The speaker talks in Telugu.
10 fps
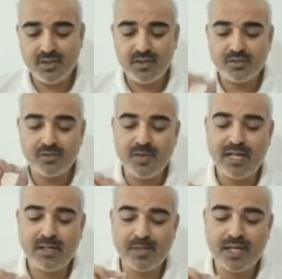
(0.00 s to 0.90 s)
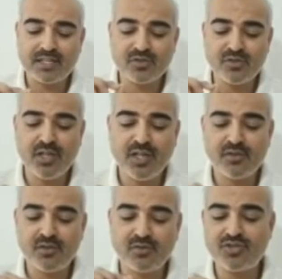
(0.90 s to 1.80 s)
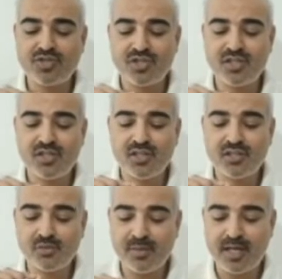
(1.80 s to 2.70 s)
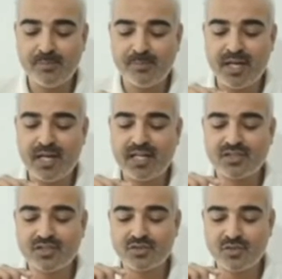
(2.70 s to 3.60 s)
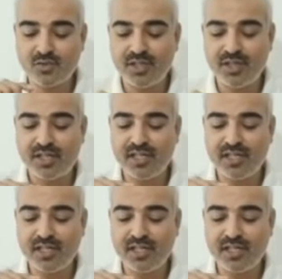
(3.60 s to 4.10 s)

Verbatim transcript: యోగులు భస్మాన్ని పూసుకుంటూ ఉంటూ ఉంటారు